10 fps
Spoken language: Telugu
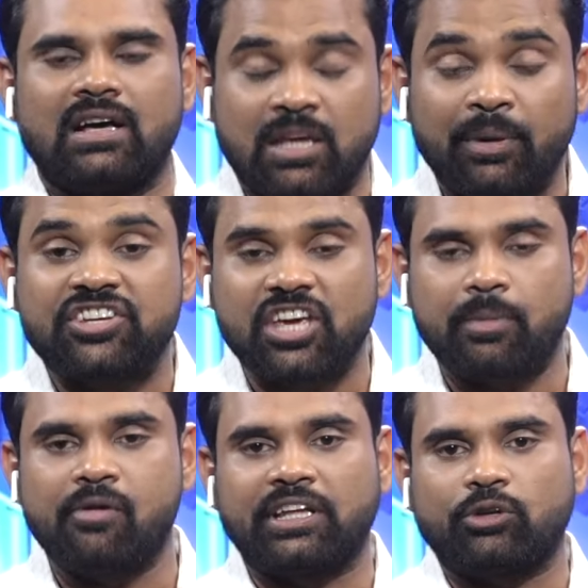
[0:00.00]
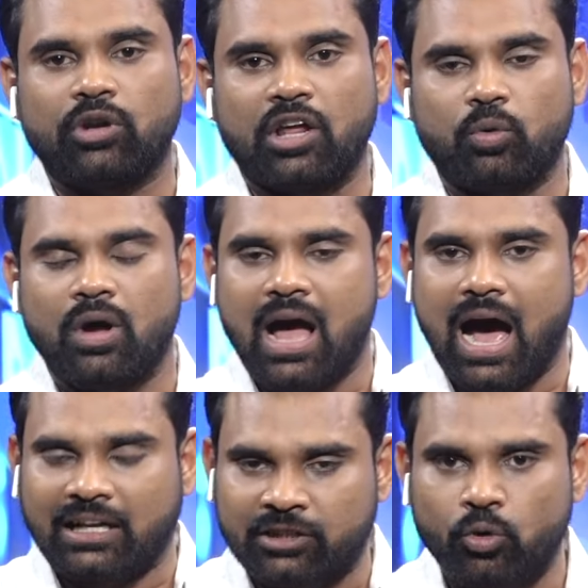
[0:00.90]
సమీర్ శర్మ ఎవరైతే ఉన్నారో
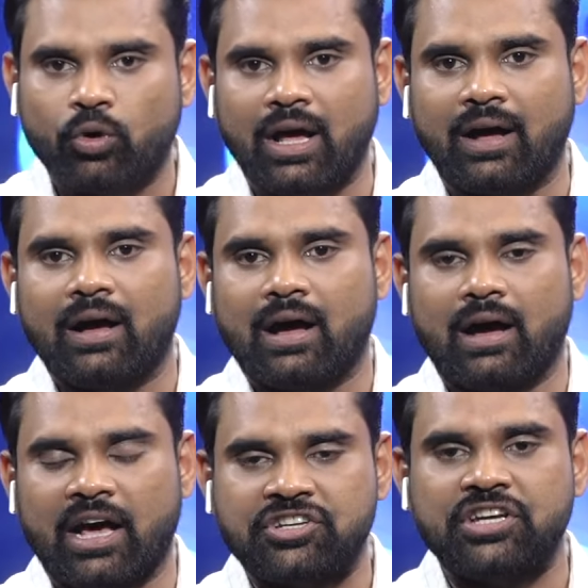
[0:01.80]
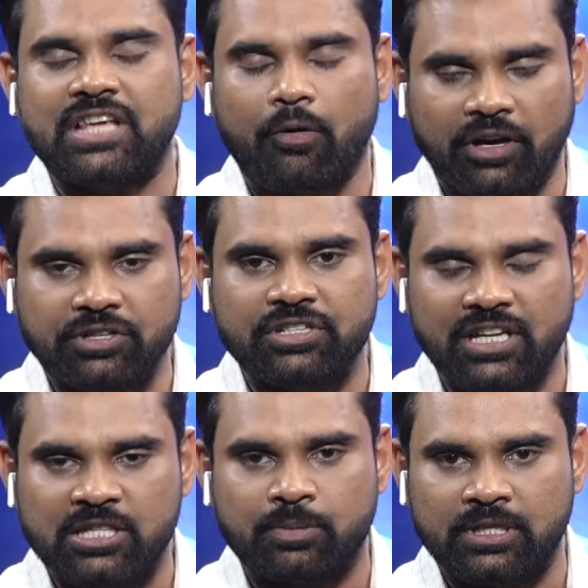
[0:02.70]
అతను కూడా అరెస్ట్ చేసే అవకాశం
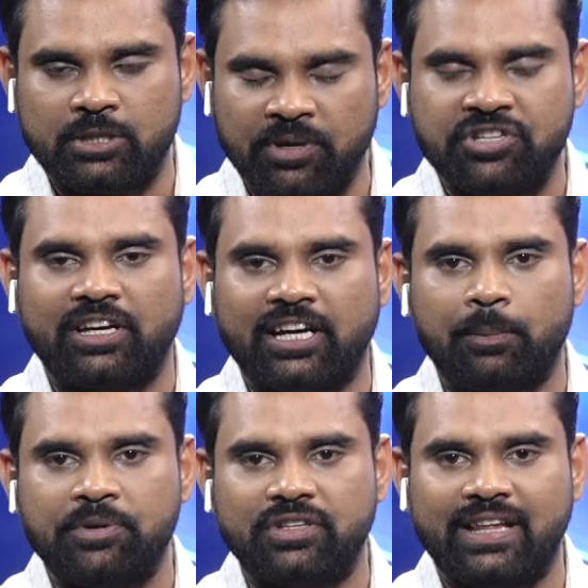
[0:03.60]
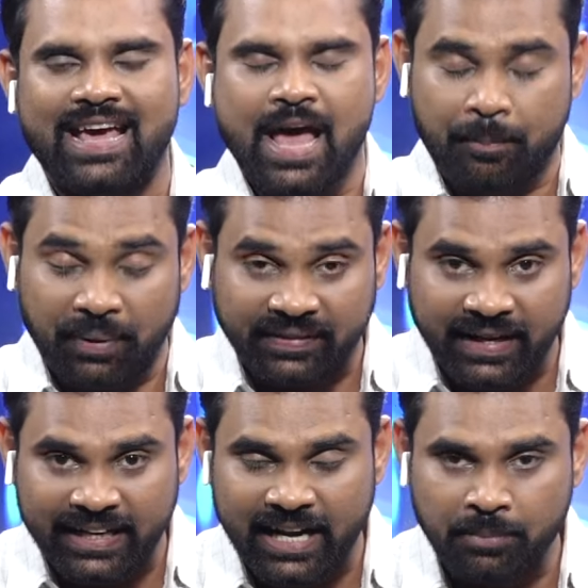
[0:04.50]
చాలా స్పష్టంగా కనిపిస్తుంది
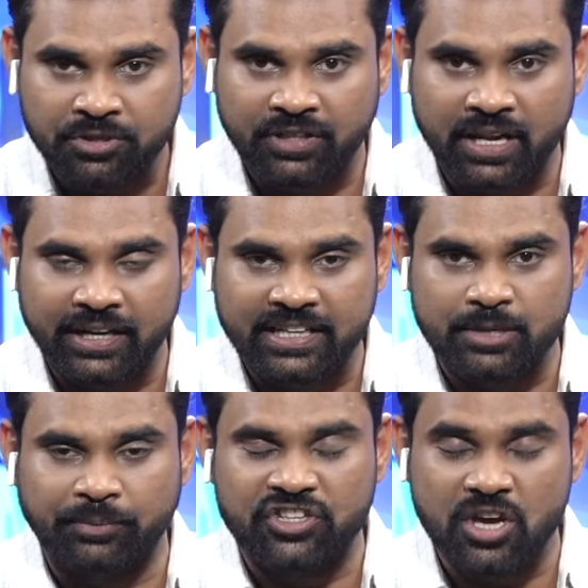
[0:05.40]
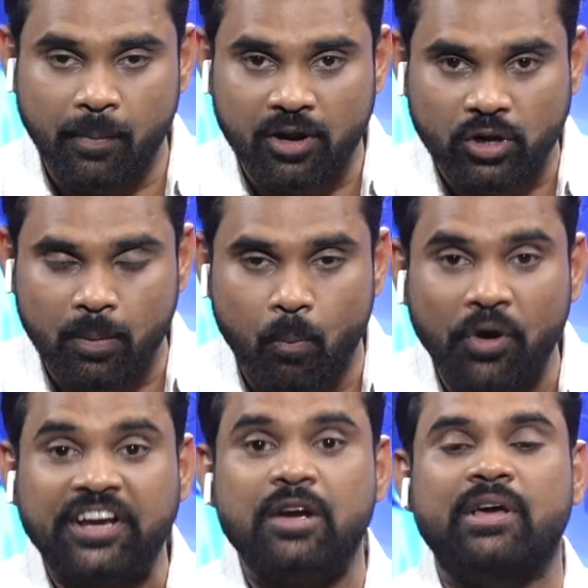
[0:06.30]
పెద్దిరెడ్డి రామచంద్రారెడ్డికి సంబంధించి మరొక
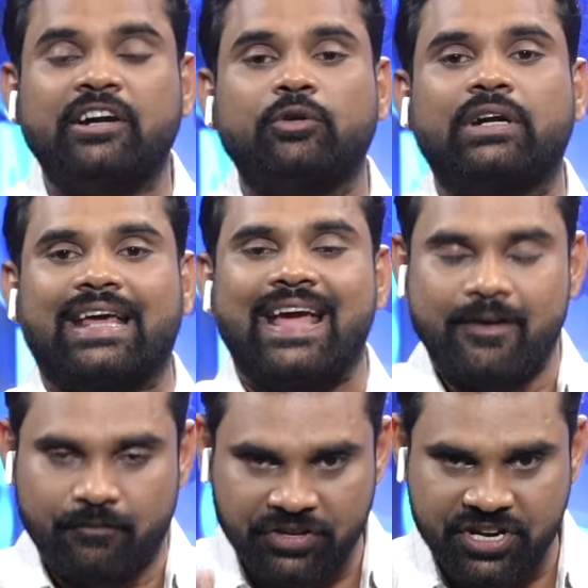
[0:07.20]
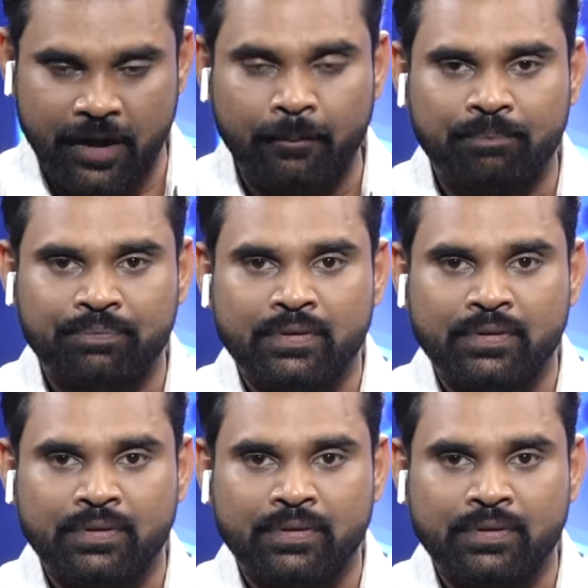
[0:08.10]
ముఖ్యమైనటువంటి విషయం